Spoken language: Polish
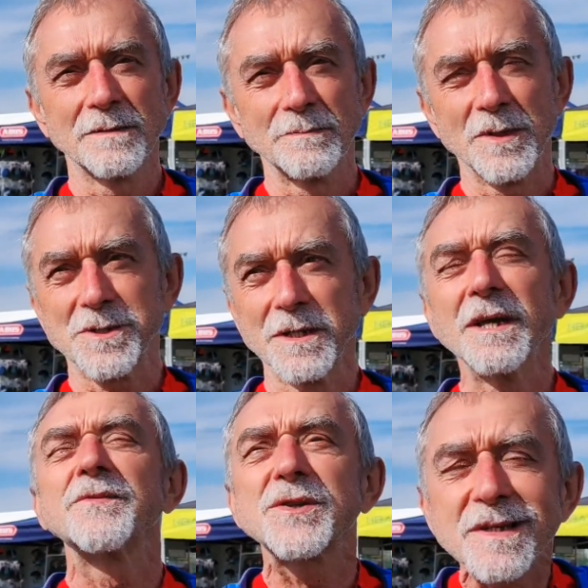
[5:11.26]
może
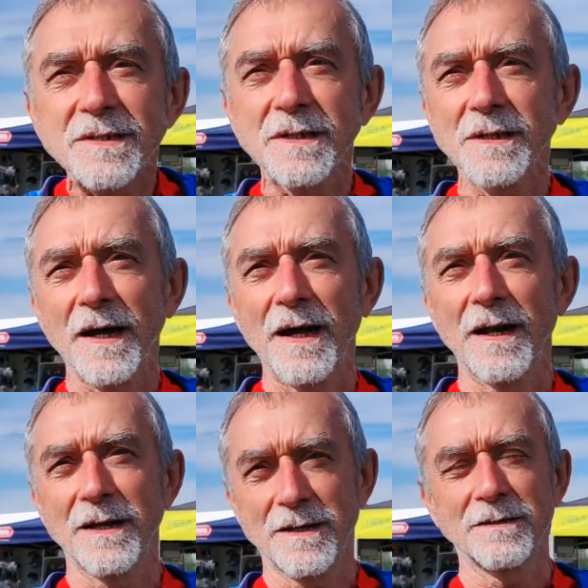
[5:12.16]
nie wszyscy,
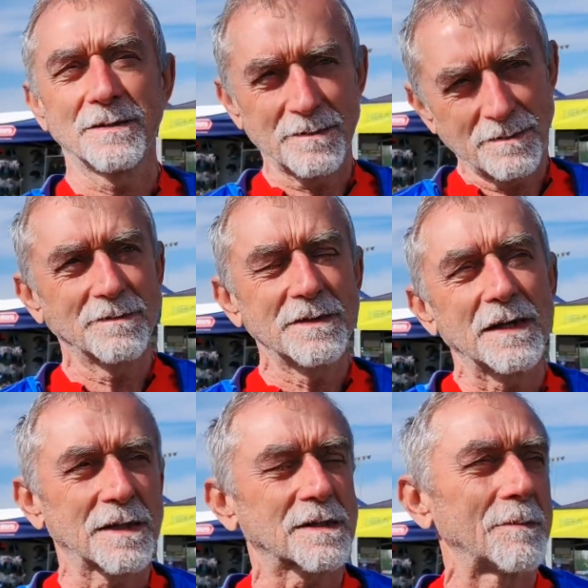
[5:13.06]
ale
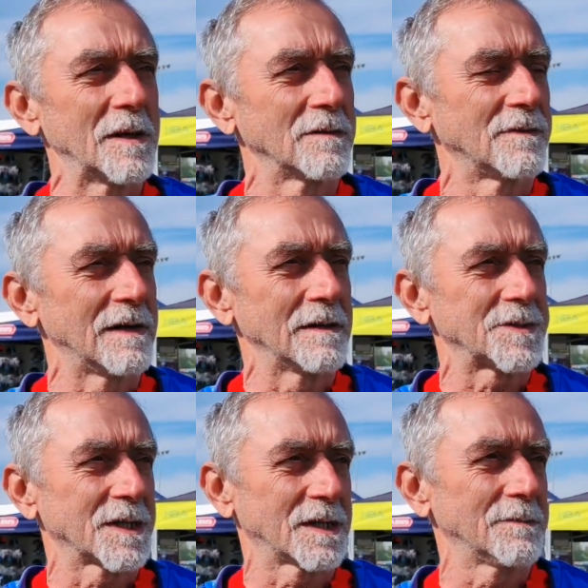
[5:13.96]
ja tak zaplanowałem,
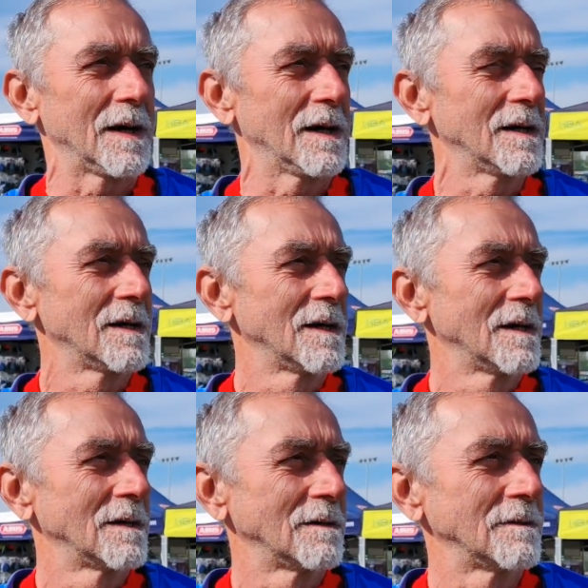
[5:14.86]
że chyba y,
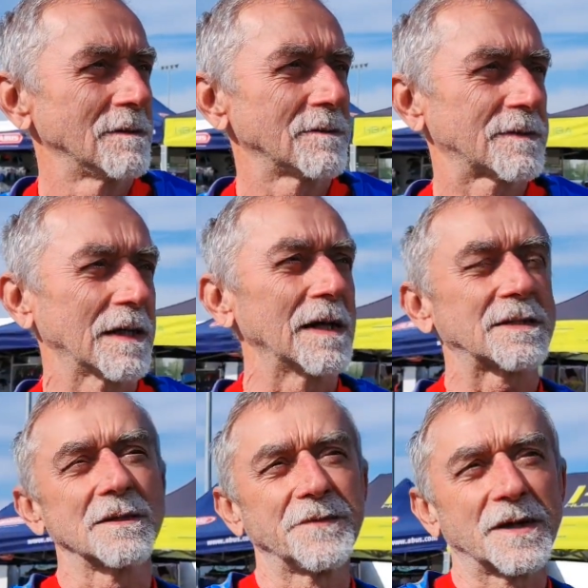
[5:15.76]
w
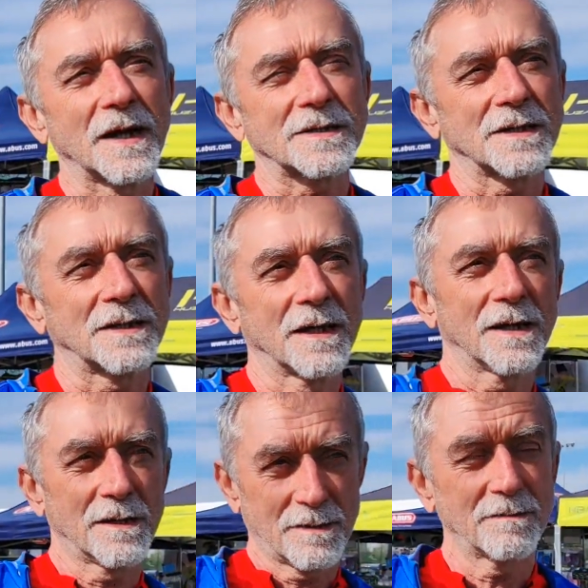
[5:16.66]
klasyfikacji
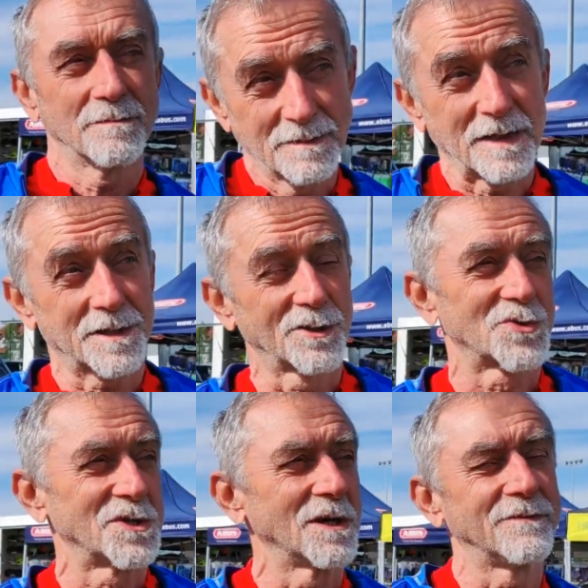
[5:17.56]
tej naszej
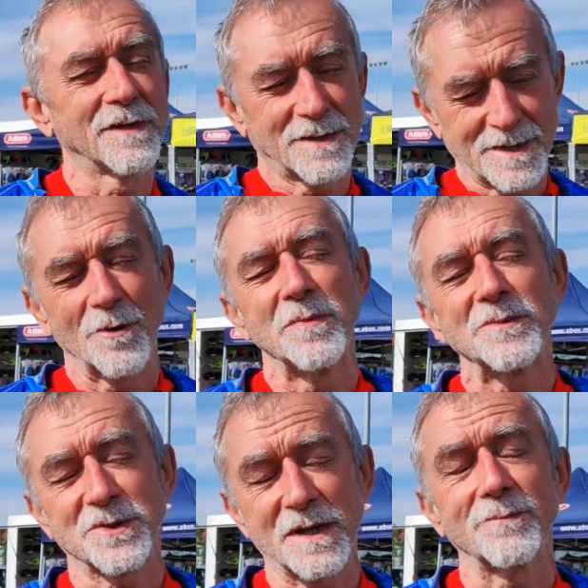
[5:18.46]
drużynowej chciałbym
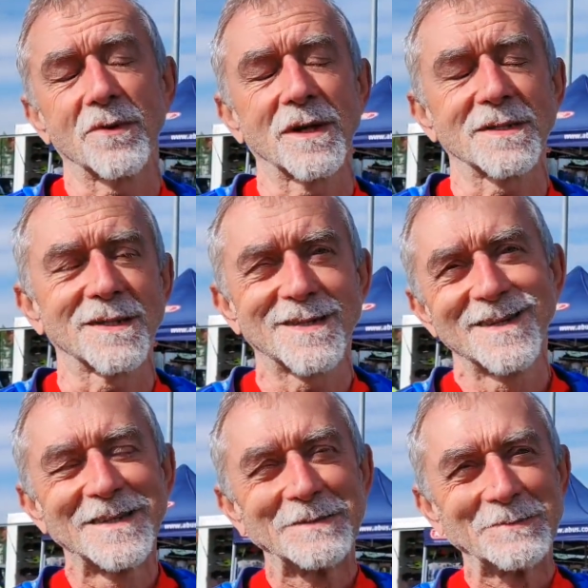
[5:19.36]
coś tam pokazać.
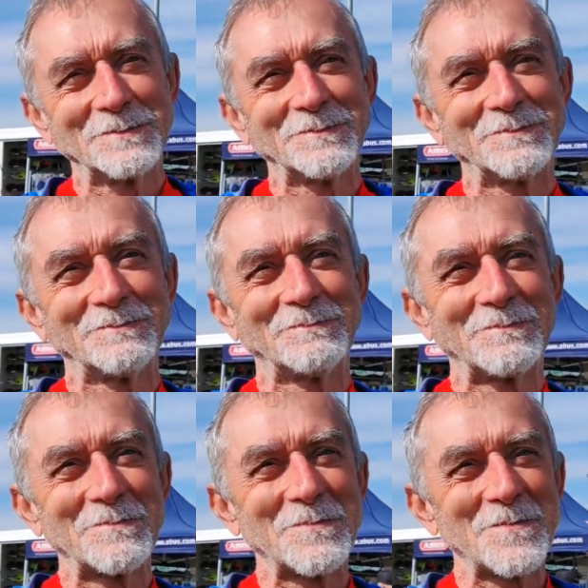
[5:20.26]
No to
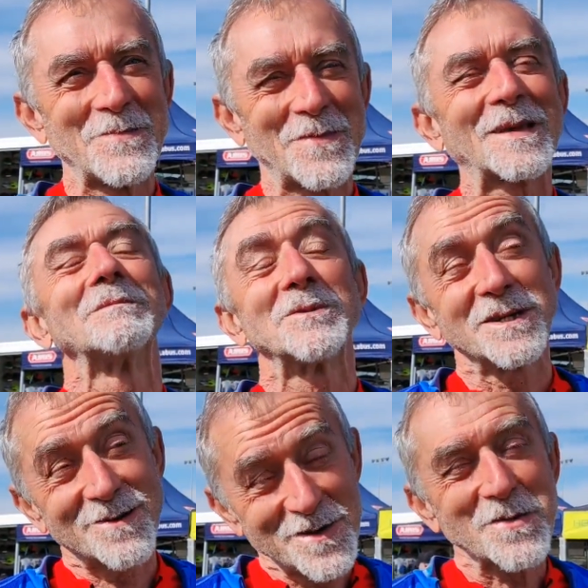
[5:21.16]
życzymy powodzenia.
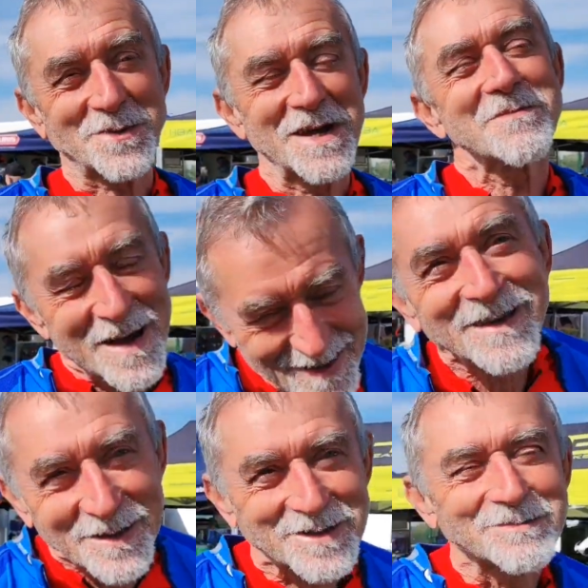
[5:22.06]
Dziękuję uprzejmie.
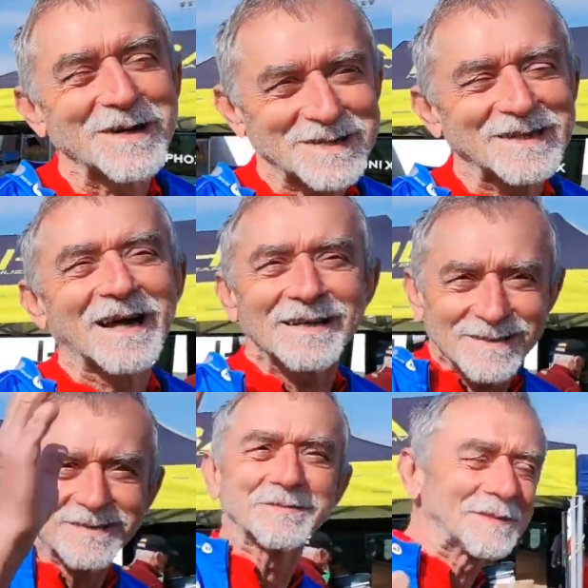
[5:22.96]
Do zobaczenia
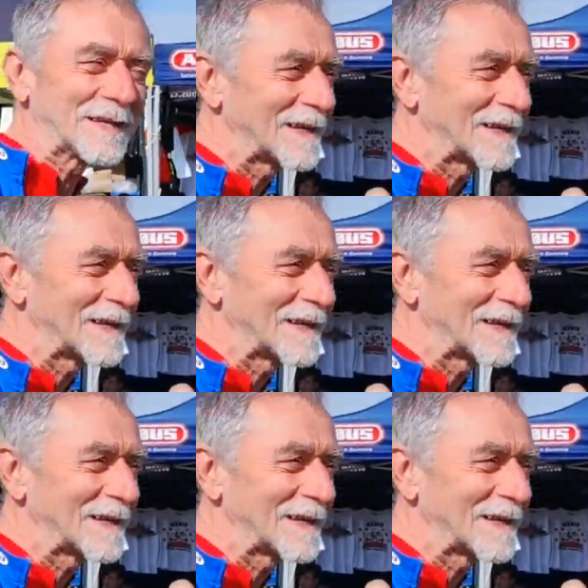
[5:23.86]
na